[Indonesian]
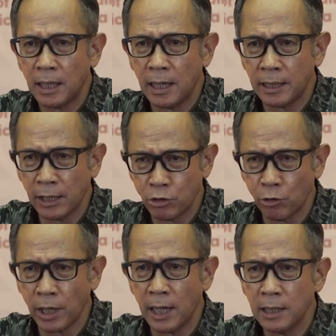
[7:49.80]
Eh,
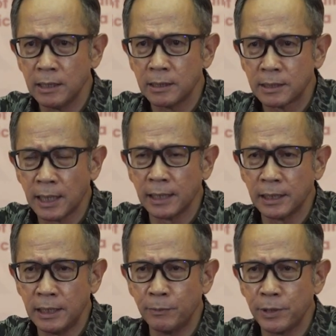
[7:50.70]
nasional
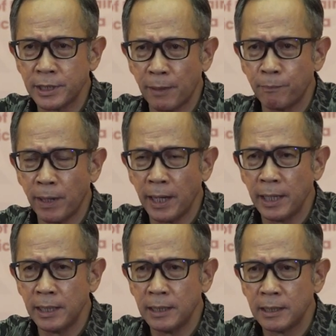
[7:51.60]
saat ini
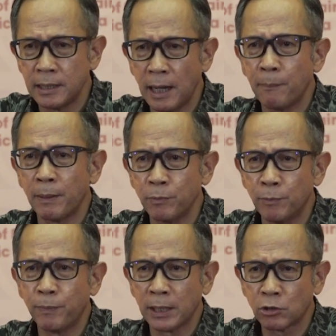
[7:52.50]
mencapai
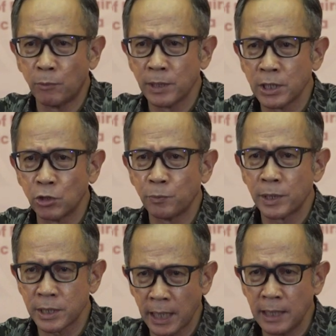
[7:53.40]
84,1
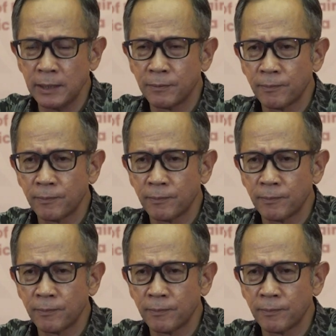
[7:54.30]
persen